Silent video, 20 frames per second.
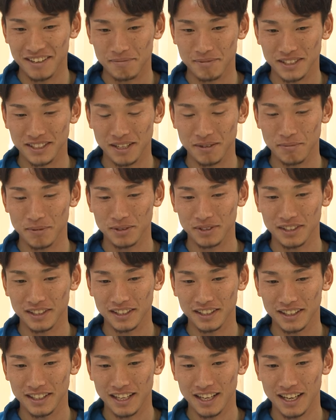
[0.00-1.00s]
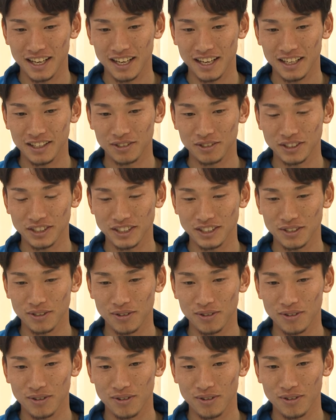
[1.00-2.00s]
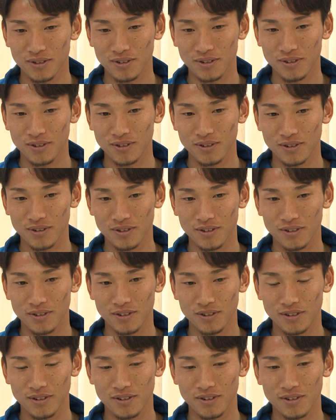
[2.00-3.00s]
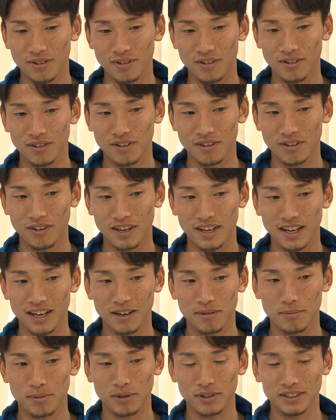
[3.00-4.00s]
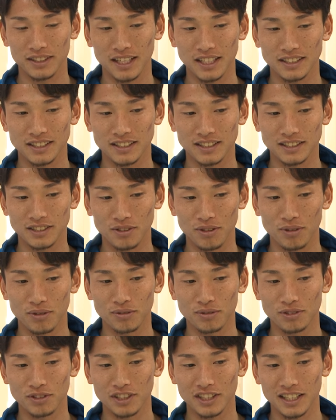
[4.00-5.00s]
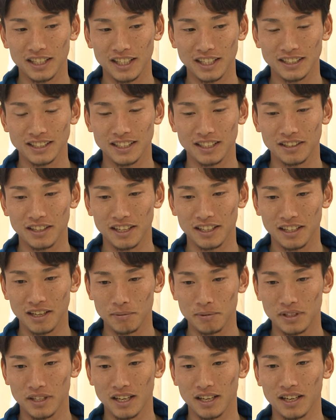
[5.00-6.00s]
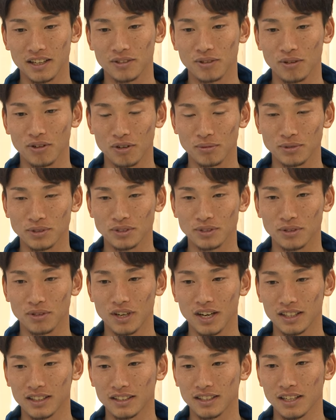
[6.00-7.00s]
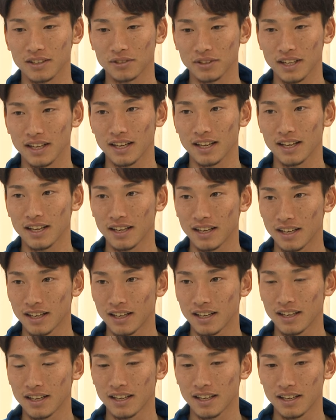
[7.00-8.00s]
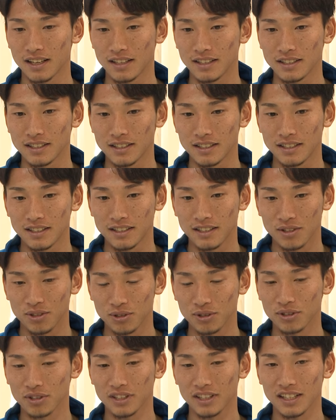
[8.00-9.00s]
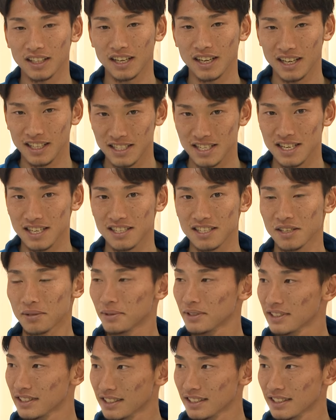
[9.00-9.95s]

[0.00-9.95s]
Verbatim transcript: まあ、サポーターの人が僕たちを奮い立たせてくれたみたいなところもすごいあったので本当に感謝してます、うん、